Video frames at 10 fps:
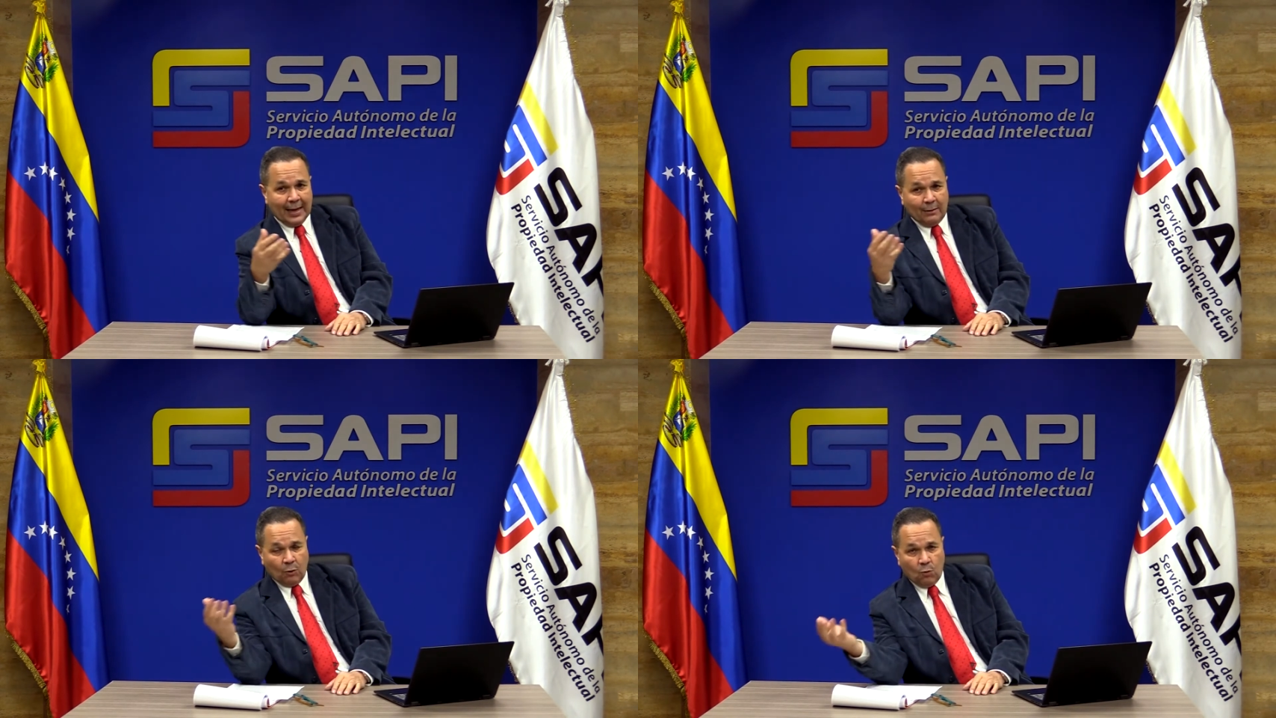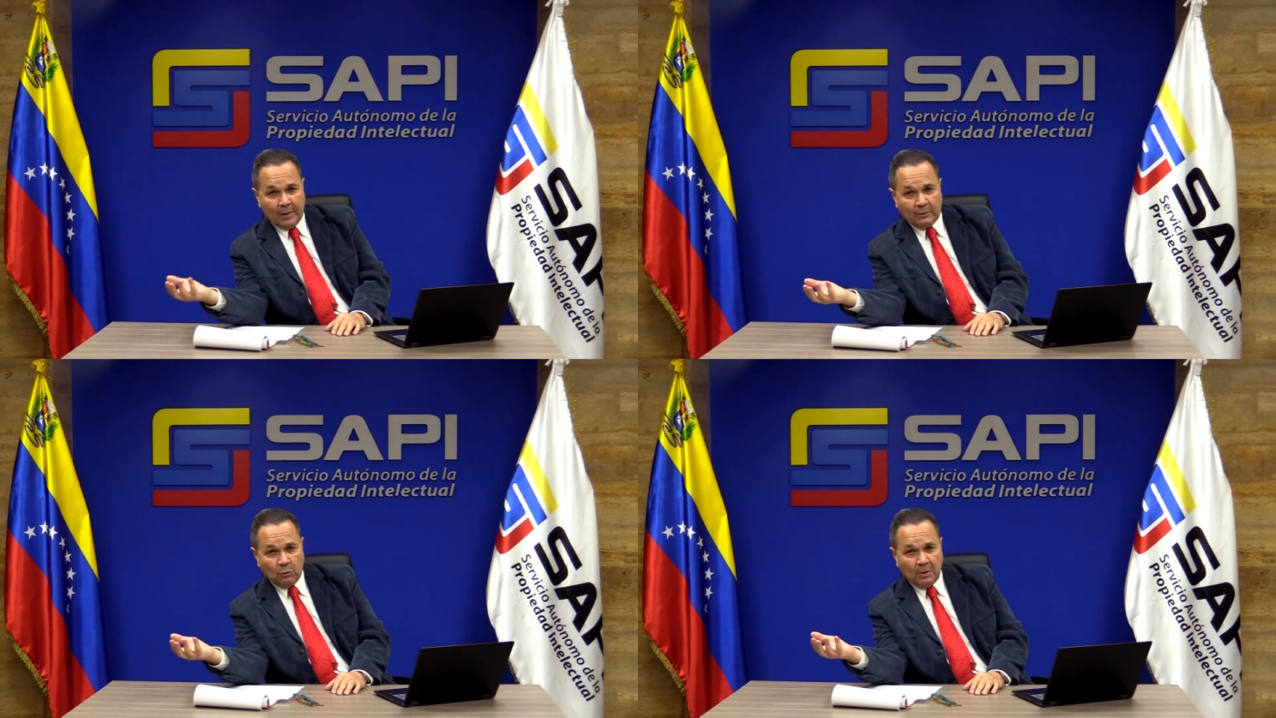el
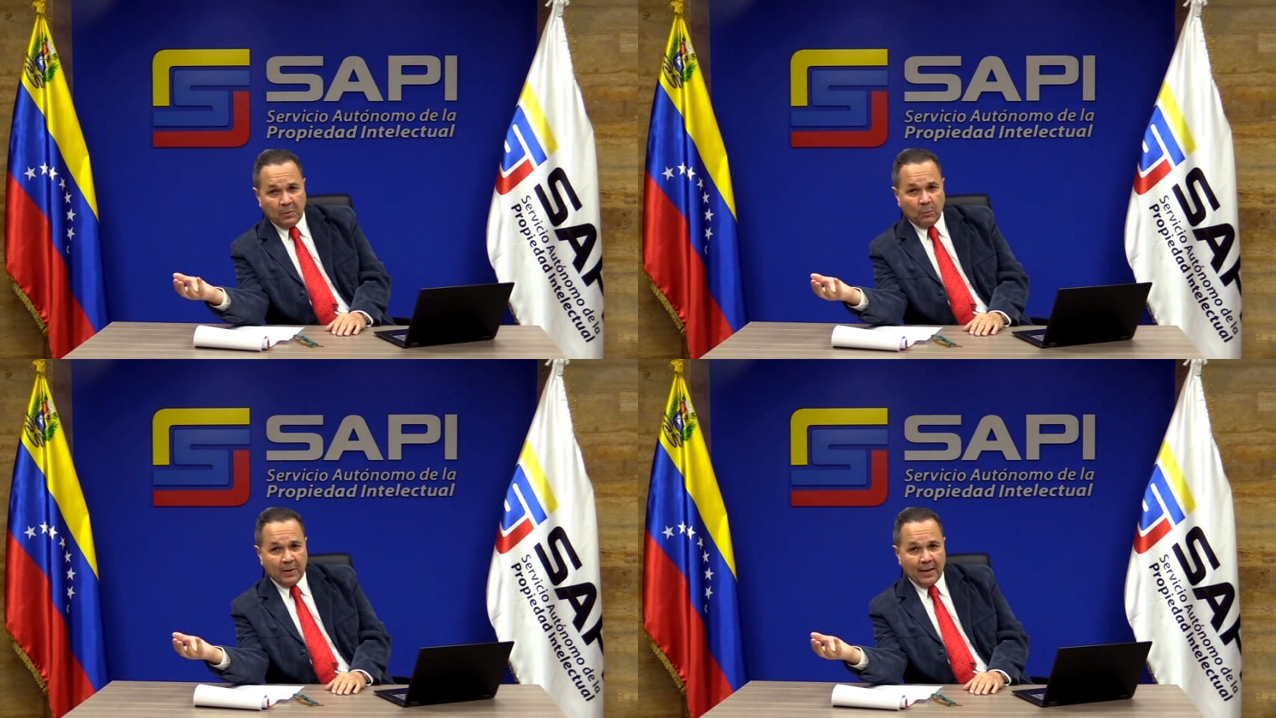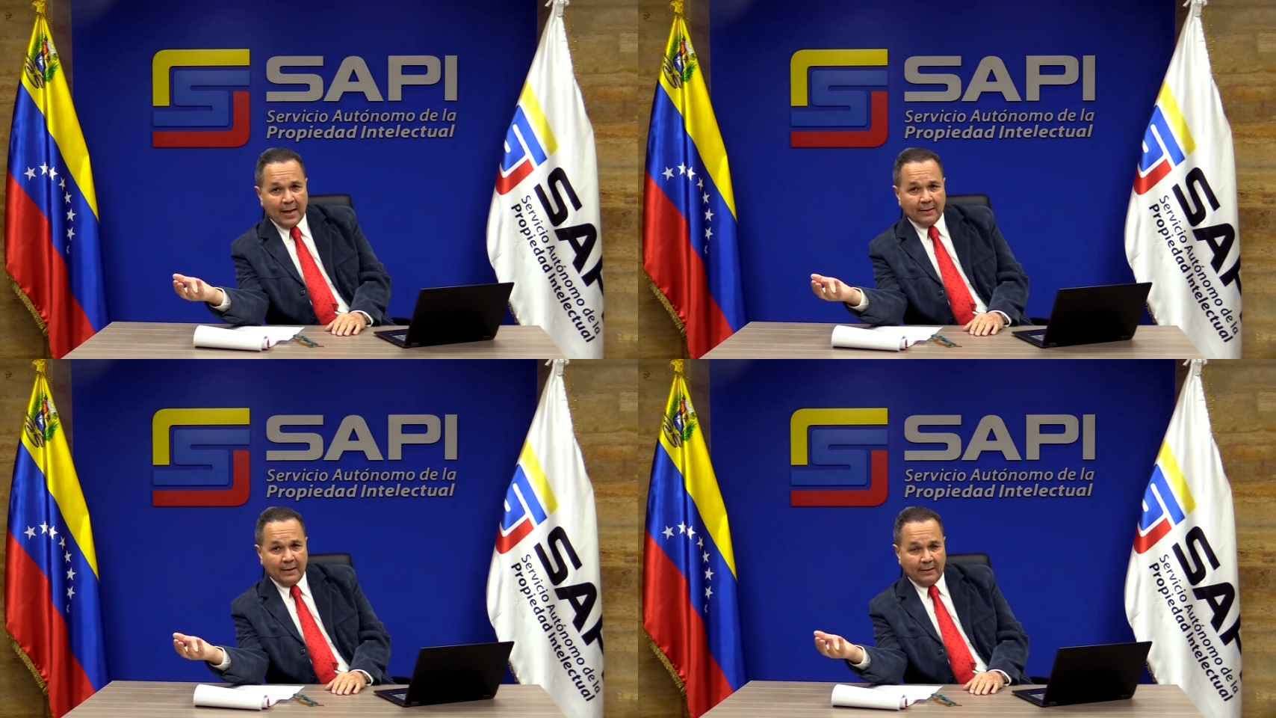documento de
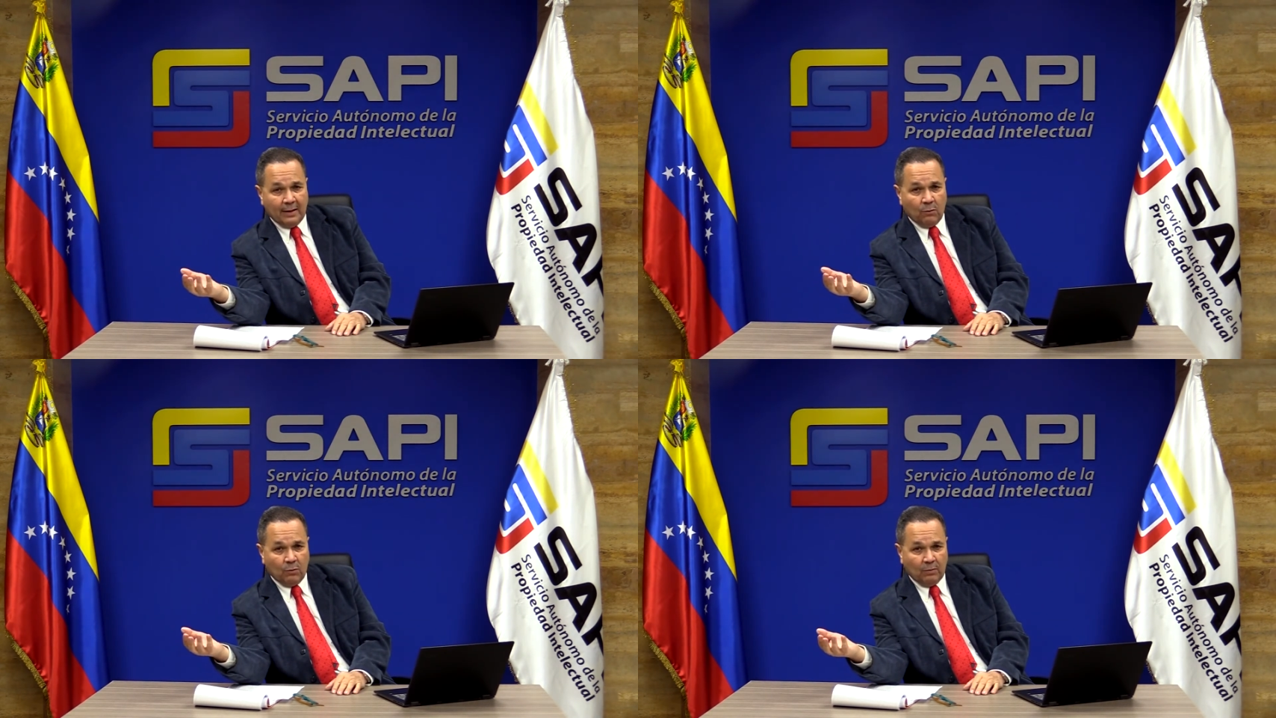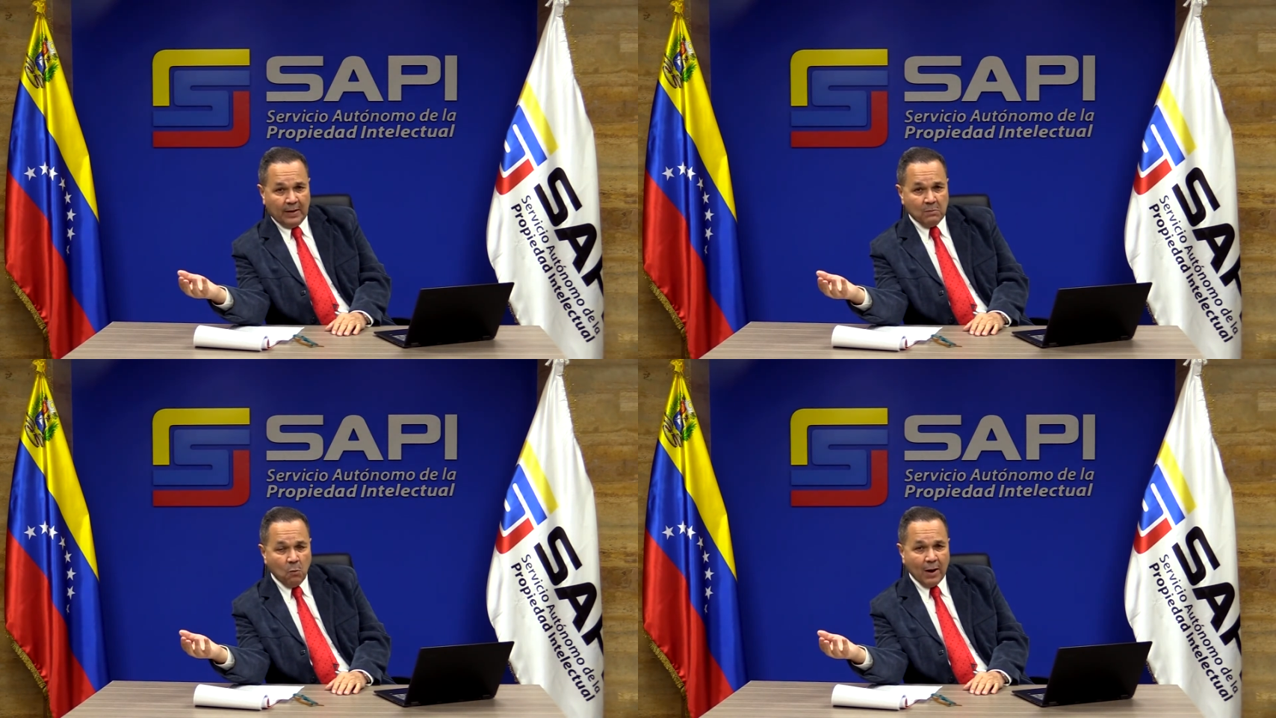propiedad de un
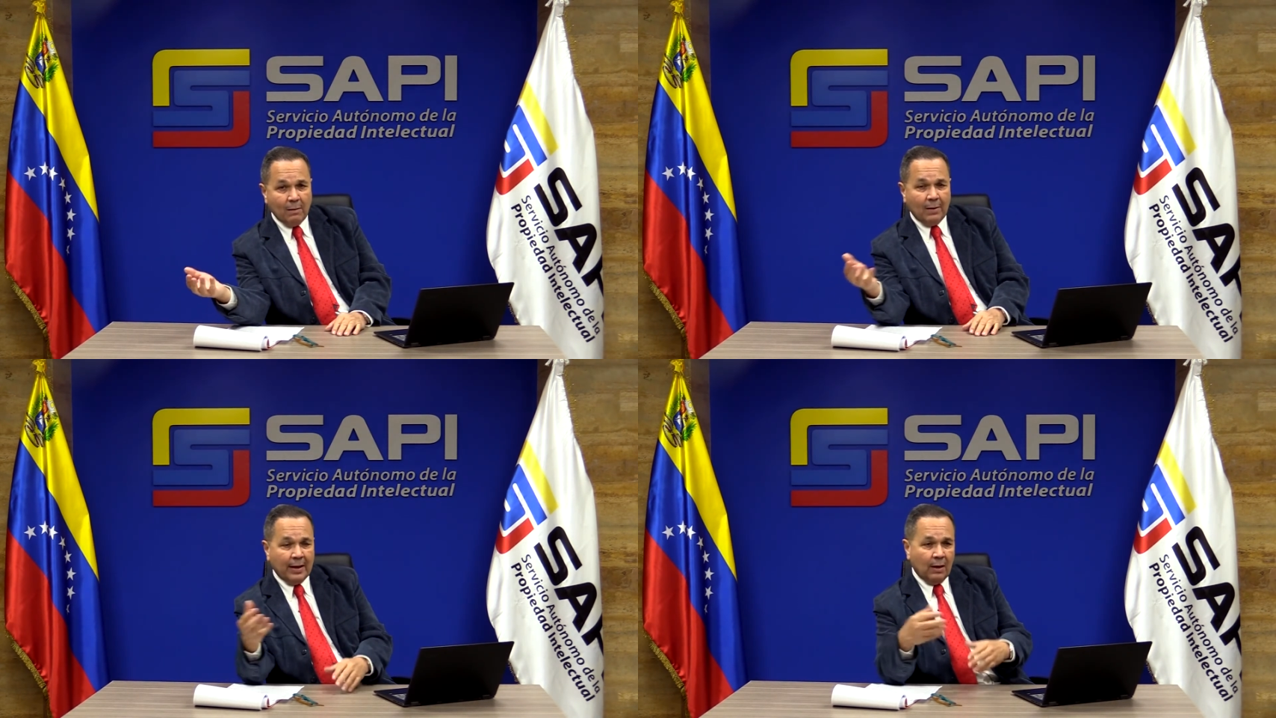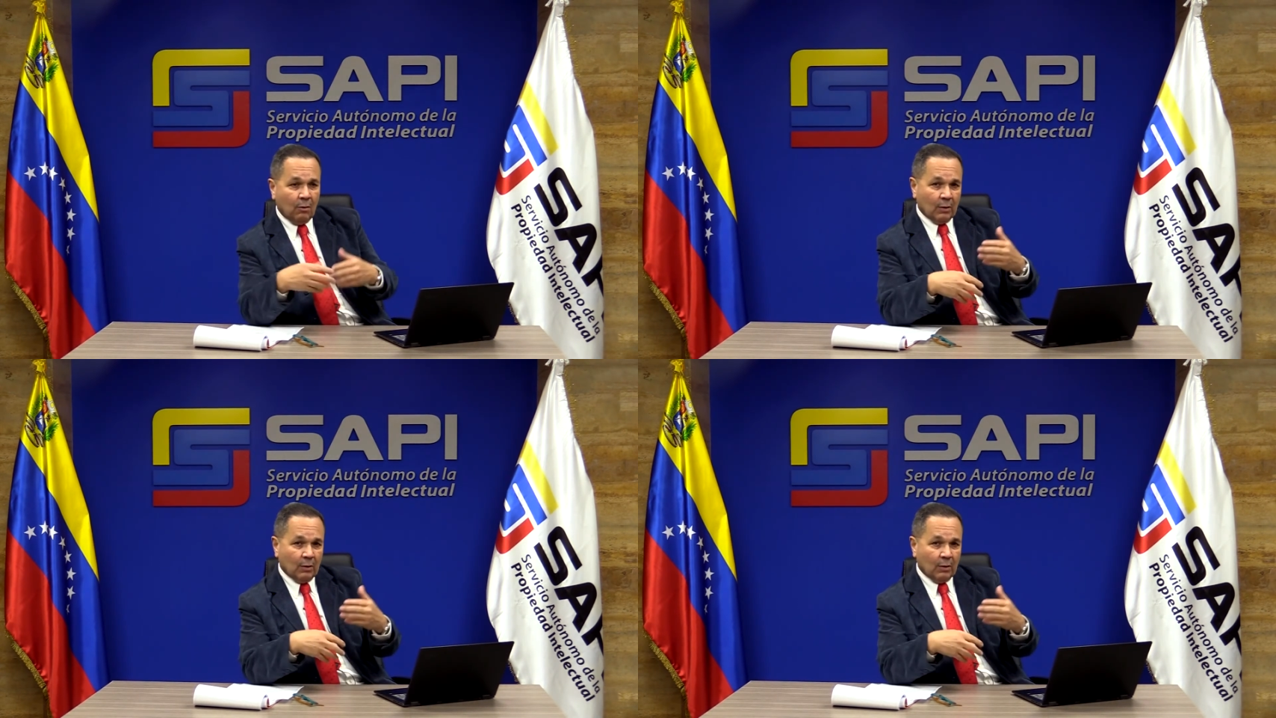inmueble